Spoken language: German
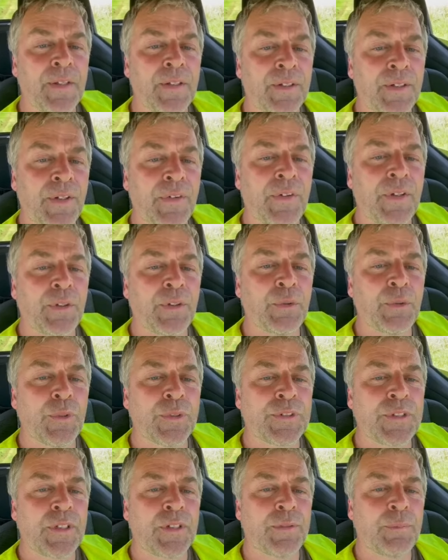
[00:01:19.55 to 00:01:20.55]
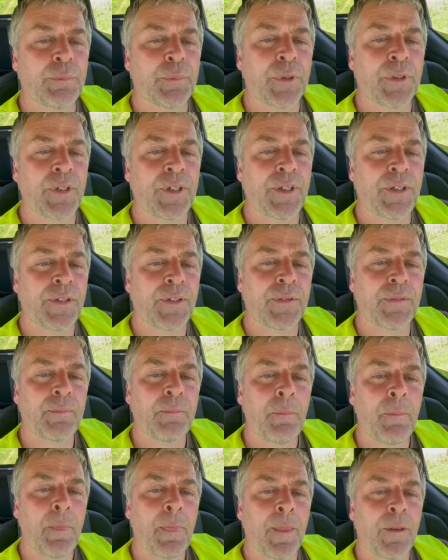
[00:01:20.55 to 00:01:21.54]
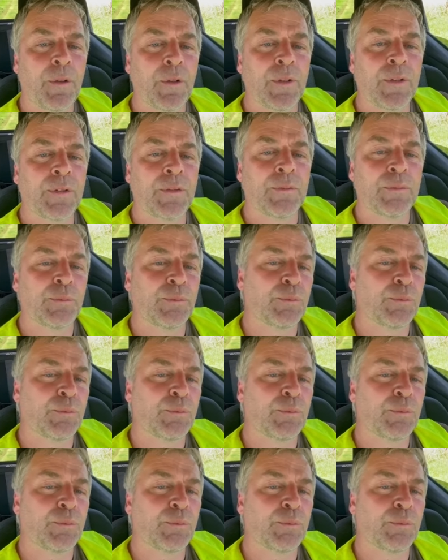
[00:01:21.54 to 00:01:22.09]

Das ist ein kurzer Bericht. Äh,